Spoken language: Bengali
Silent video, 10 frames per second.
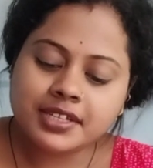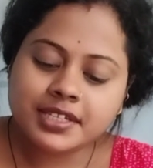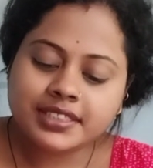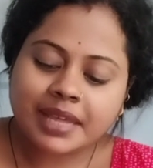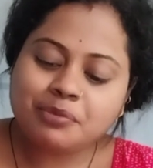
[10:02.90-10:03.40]

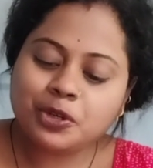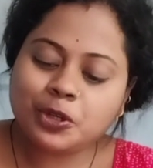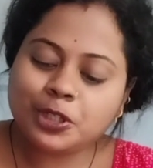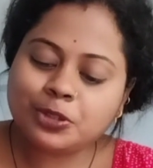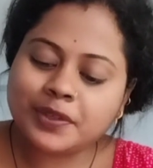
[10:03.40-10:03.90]
তাই মনে হলো
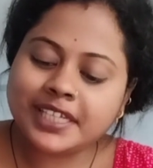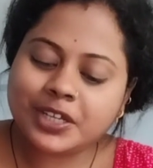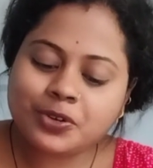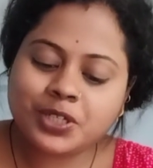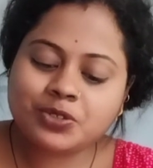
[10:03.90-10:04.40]

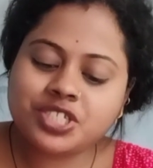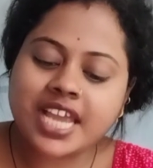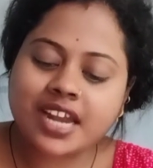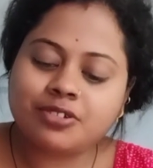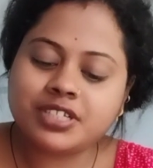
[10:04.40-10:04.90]
তোমাদেরকেও একটু
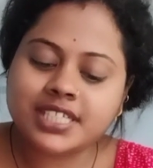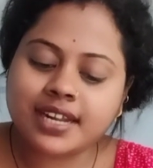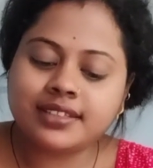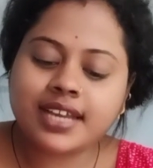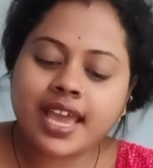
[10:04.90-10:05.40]
শেয়ার করি যারা
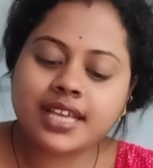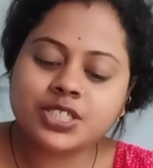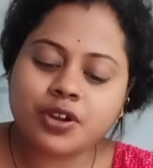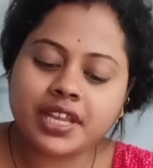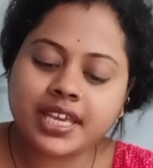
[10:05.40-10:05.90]
দীঘায় আসে
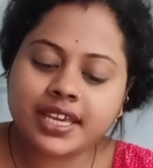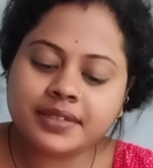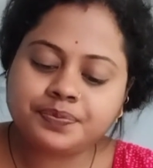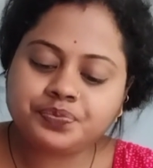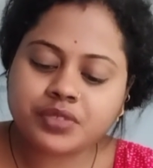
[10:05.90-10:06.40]
অনেকে
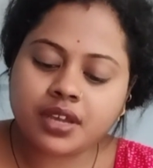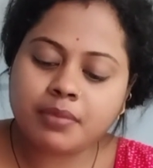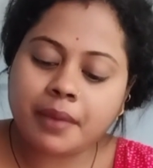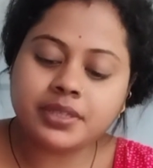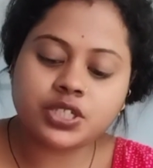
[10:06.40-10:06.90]

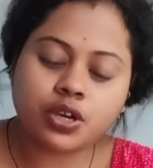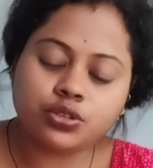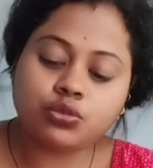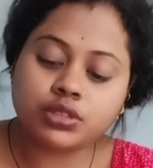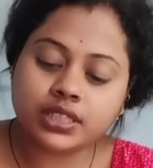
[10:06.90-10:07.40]
ভাবে যে হয়তো
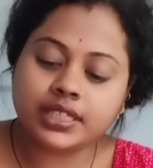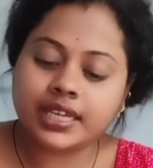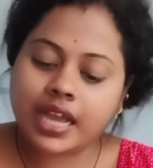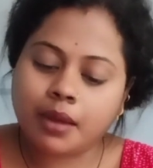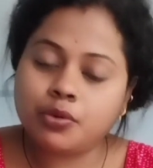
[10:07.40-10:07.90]
কোথার থেকে
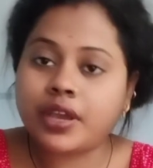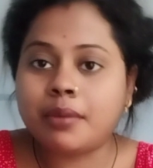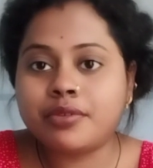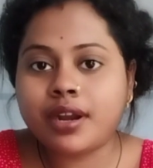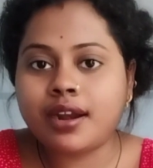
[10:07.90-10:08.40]
খাবো
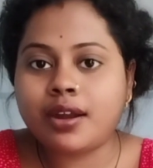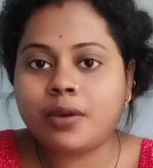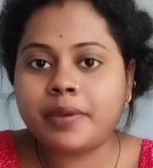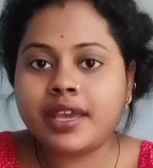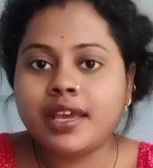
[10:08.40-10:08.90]
কেমন রান্না
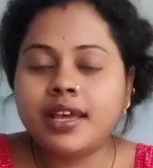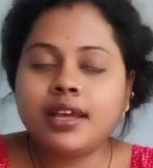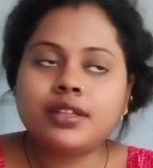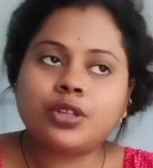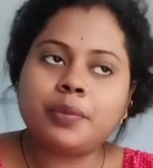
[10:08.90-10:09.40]
হবে
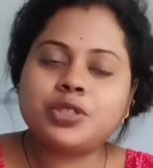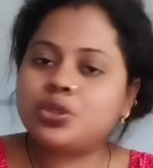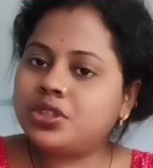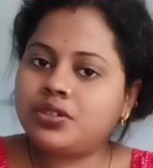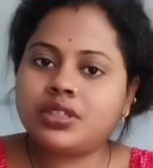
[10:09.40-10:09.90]
তবে
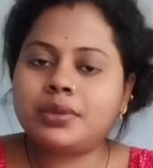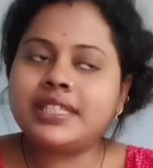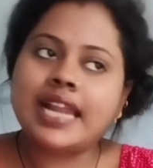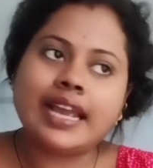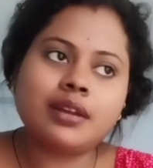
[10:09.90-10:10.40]
সত্যি কথা বলতে
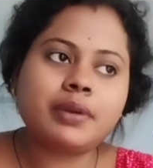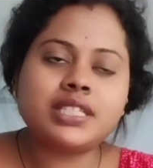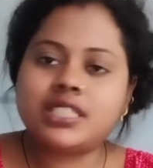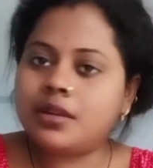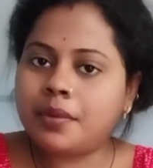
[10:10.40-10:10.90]
আগের বাড়ি
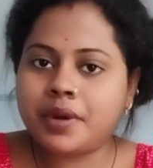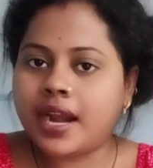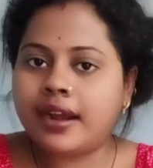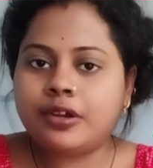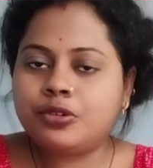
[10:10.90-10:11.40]
ছিলাম আমরা
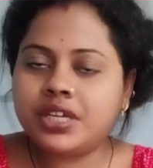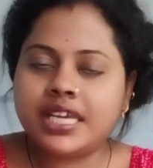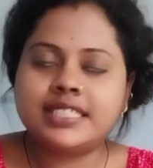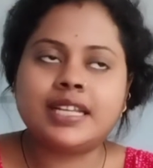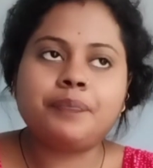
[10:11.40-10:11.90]
রান্না করে
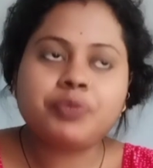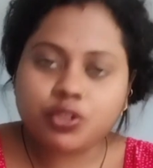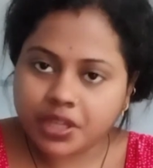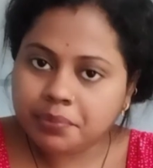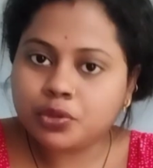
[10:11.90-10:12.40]
খেয়েছিলাম কিন্তু
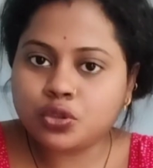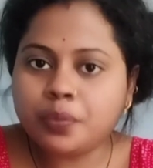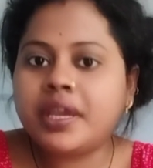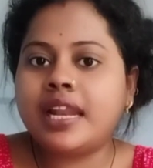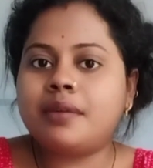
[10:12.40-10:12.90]
এই প্রথম
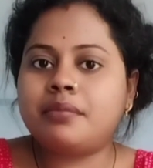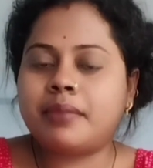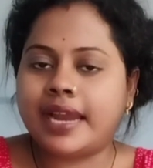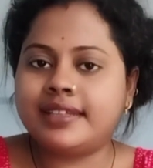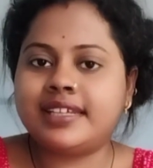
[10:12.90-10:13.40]
খেলাম
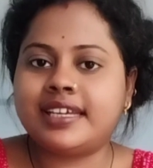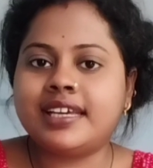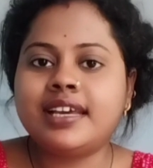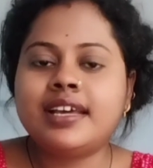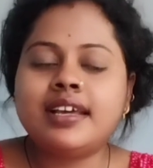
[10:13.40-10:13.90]
বাইরে থেকে
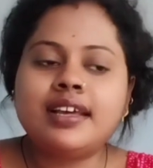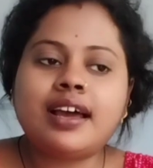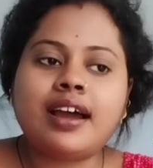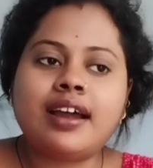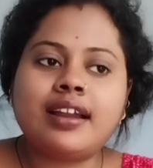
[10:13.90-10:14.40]

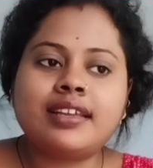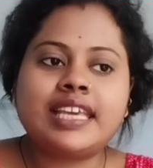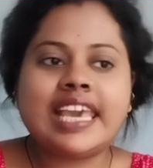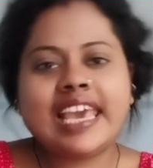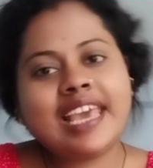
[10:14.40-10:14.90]
আর
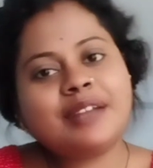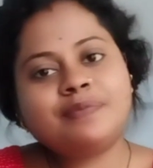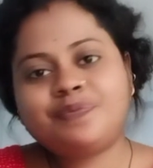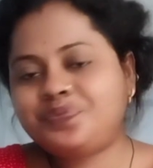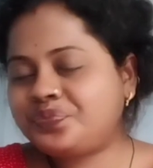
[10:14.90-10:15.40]
খেয়ে
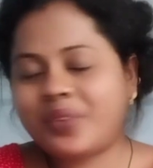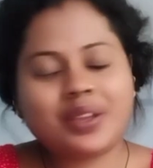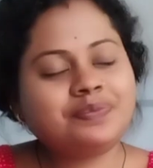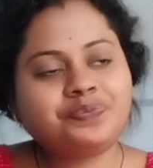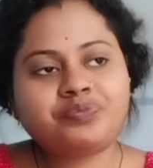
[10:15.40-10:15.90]

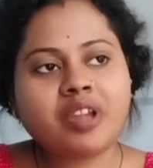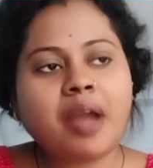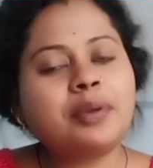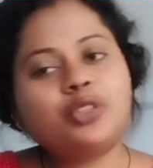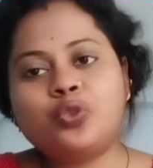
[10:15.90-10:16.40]

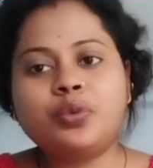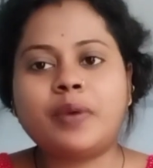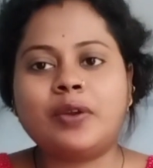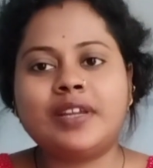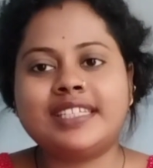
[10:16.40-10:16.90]
আমার তো খুবই
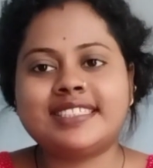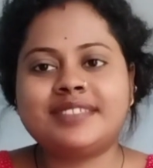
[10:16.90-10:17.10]
ভালো লেগেছে